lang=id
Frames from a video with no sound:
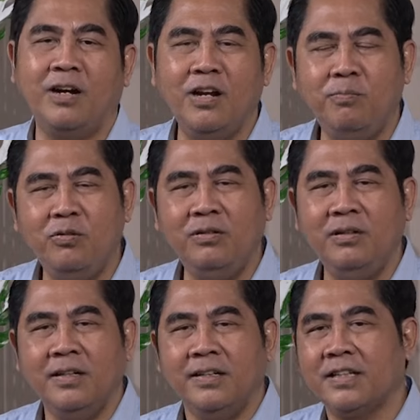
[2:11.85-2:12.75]

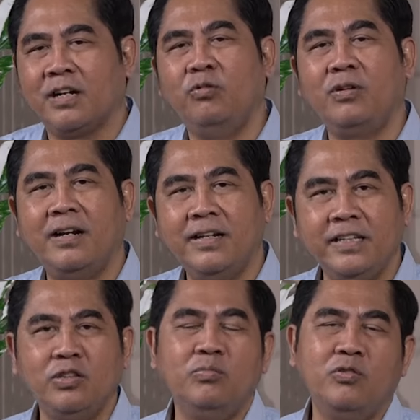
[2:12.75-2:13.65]
Walaupun teguran
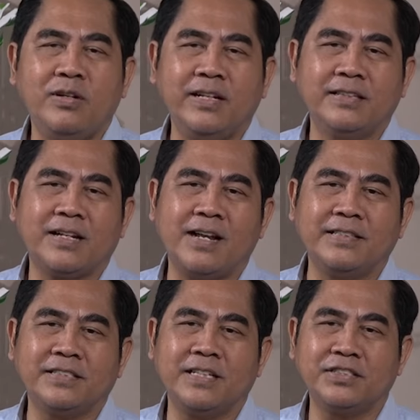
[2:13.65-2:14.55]
itu mungkin
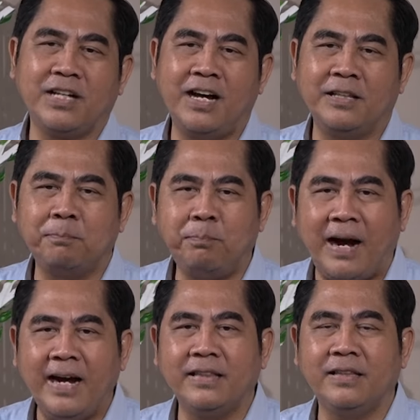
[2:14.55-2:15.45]
terasa sangat
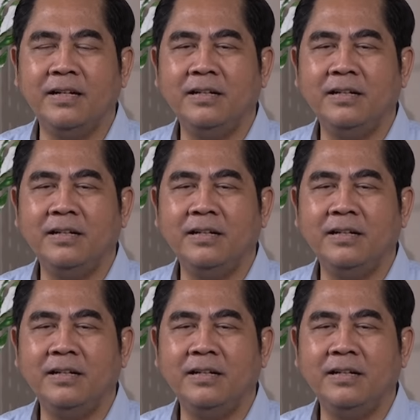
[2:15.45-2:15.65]
pahit,